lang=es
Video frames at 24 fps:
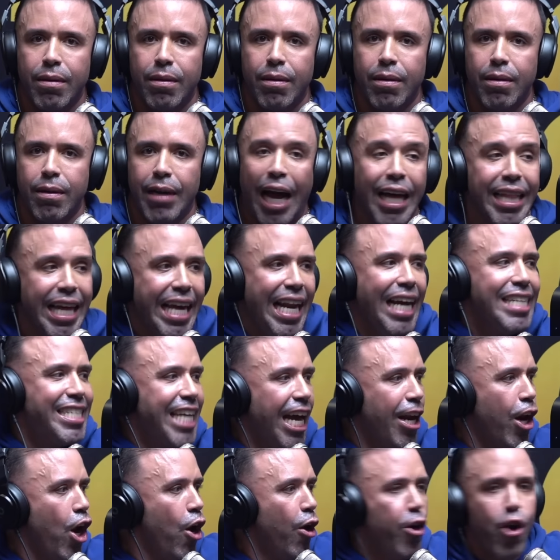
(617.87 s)
La derecha
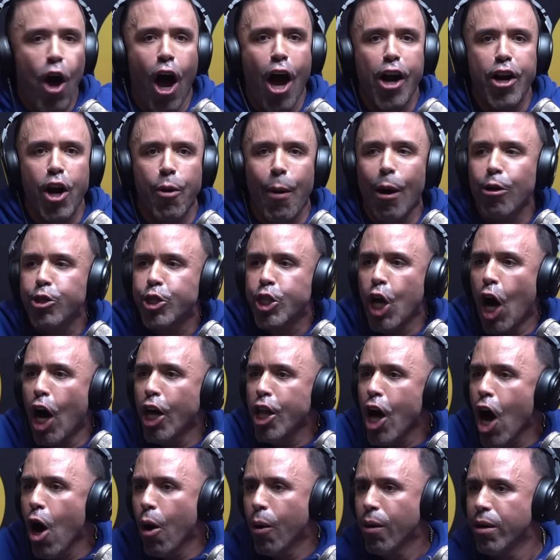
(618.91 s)
nos ha robado
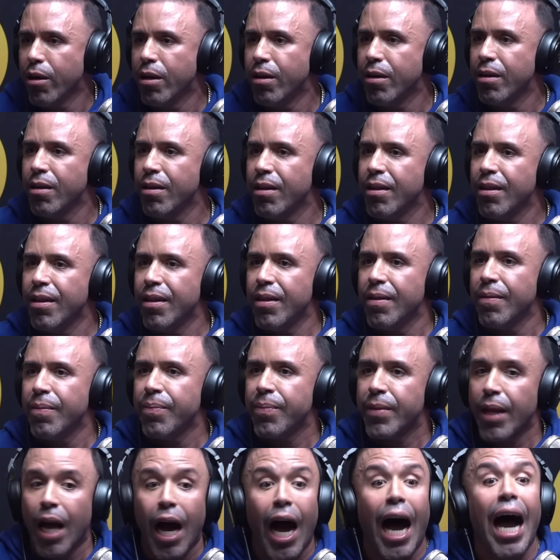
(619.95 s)
todo.
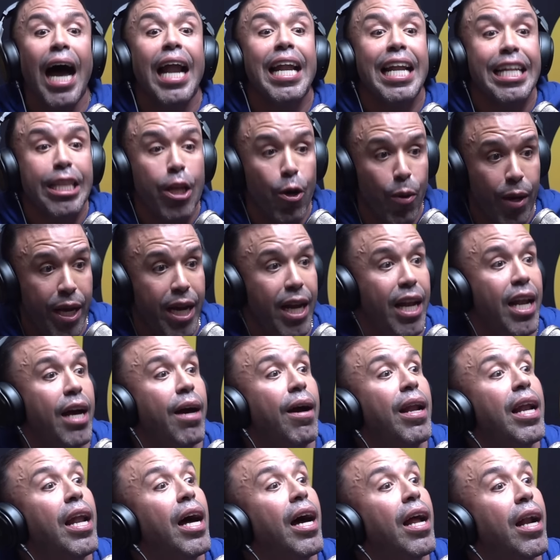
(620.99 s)
Ah, le tengo que dar la,
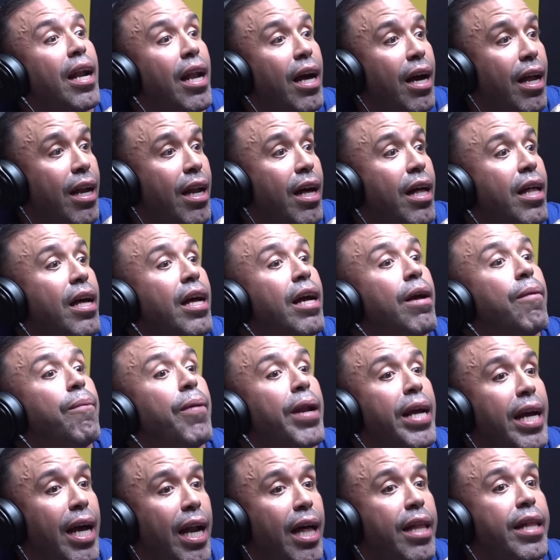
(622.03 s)
la,
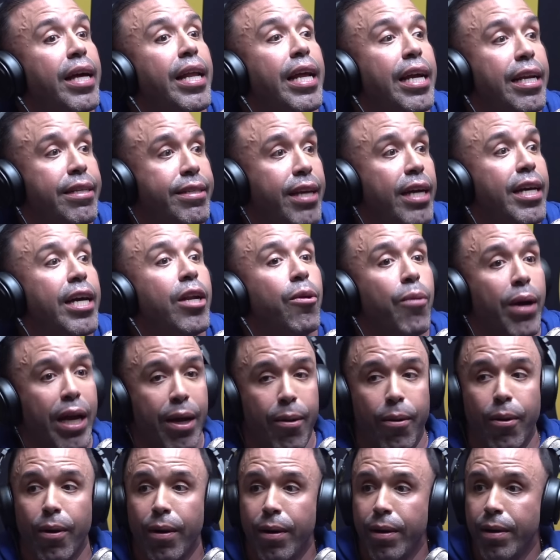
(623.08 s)
hebrea a la derecha de
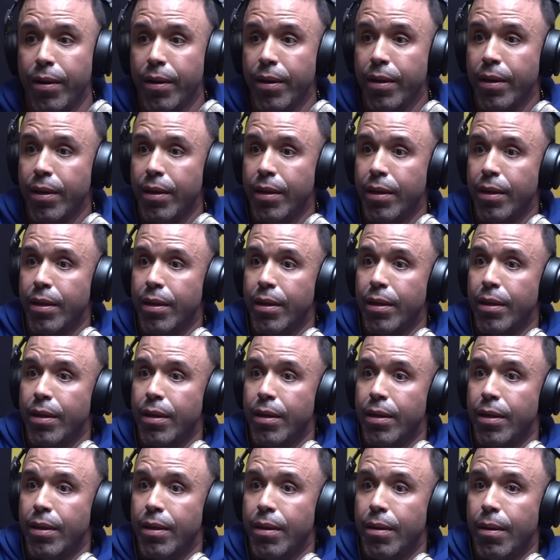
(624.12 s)
nuevo
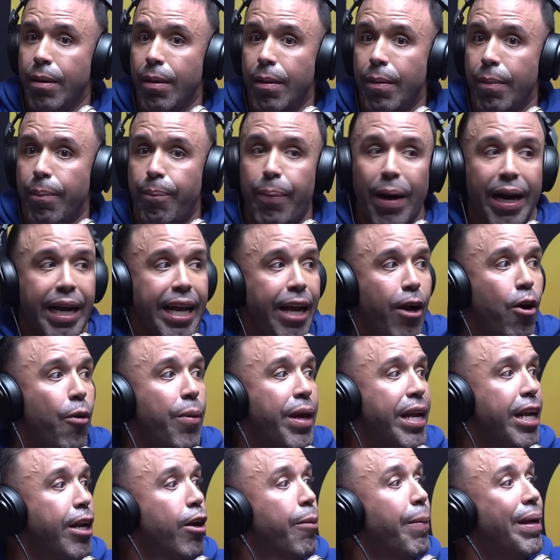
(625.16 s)
para que el
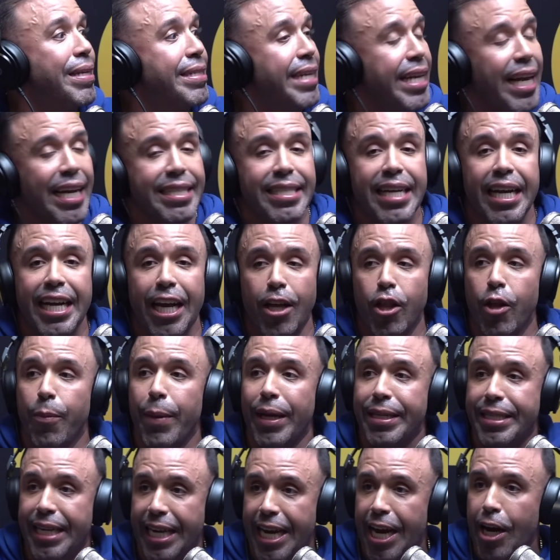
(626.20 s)
gobierno me siga saqueando y me
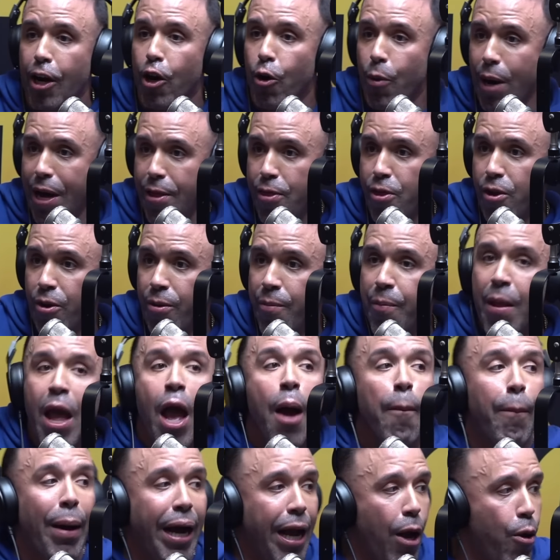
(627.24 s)
siga robando,
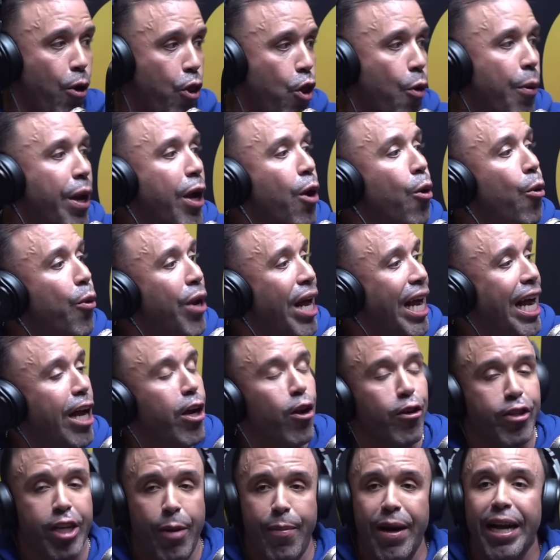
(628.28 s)
para que cuando venga un huracán no
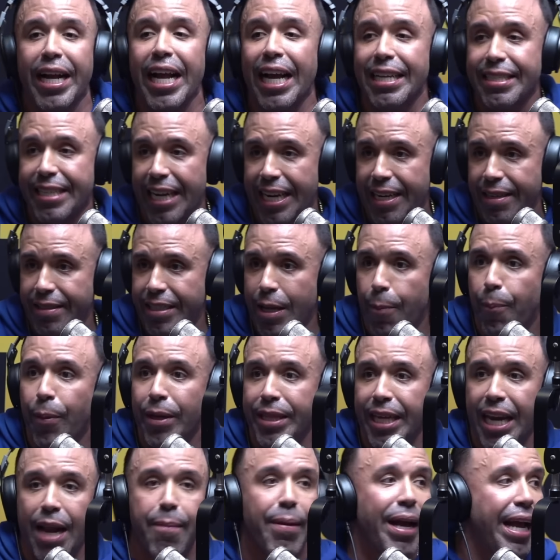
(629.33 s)
sepan qué hacer después
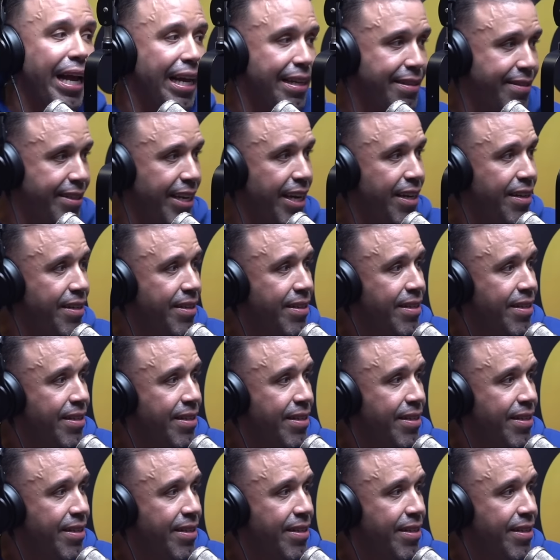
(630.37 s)
de la emergencia,